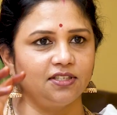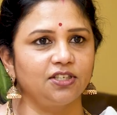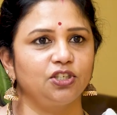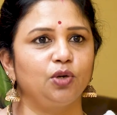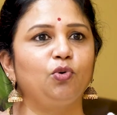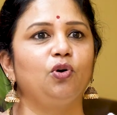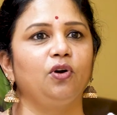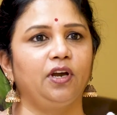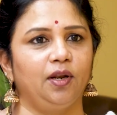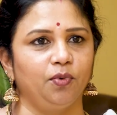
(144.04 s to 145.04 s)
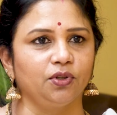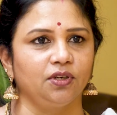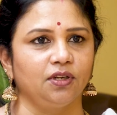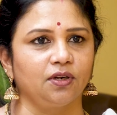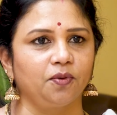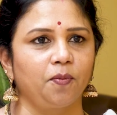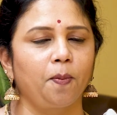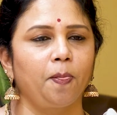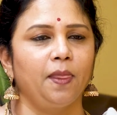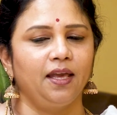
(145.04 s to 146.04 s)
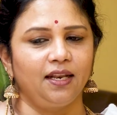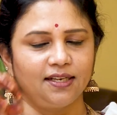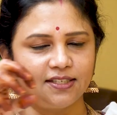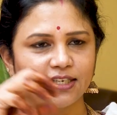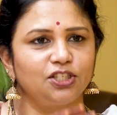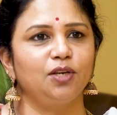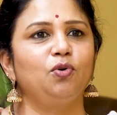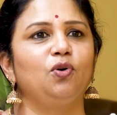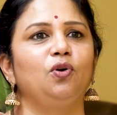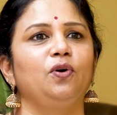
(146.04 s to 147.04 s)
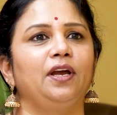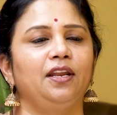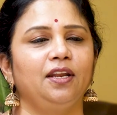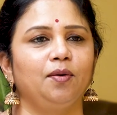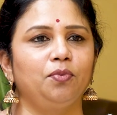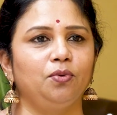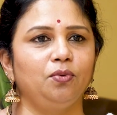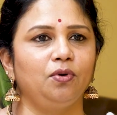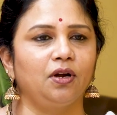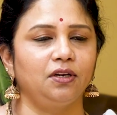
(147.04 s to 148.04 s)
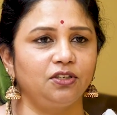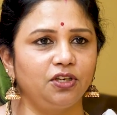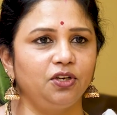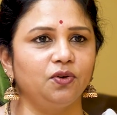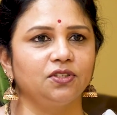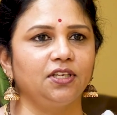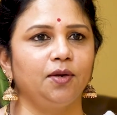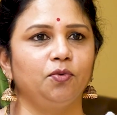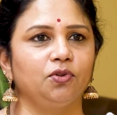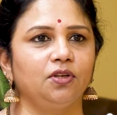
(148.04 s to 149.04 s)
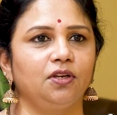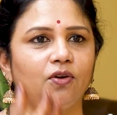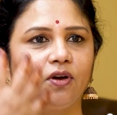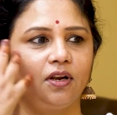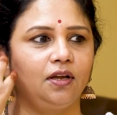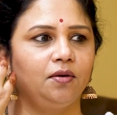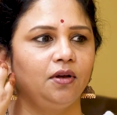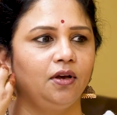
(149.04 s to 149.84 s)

రిజెక్షన్ మోడ్లోకి వెళ్ళిపోతున్నారు ఈ రిజెక్షన్ మోడ్లోకి వెళ్ళినప్పుడు కంటిన్యూస్గా ఏమవుతుందంటే యువర్ ఇన్